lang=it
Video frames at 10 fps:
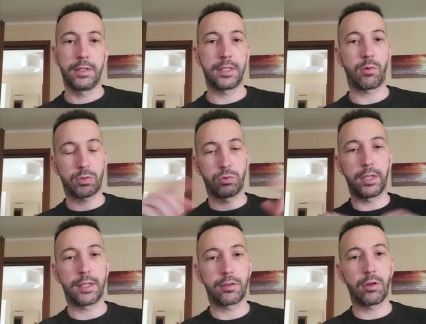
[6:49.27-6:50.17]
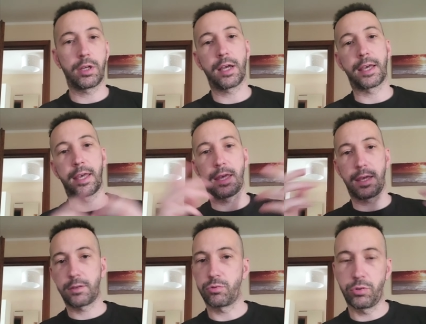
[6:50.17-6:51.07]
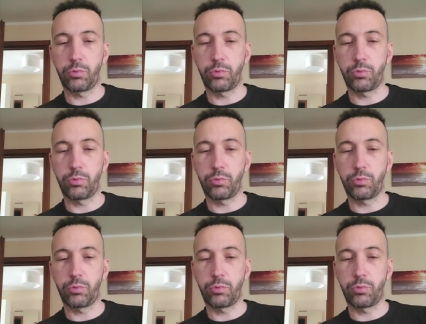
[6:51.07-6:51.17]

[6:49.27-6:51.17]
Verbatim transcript: sia qua su TikTok che su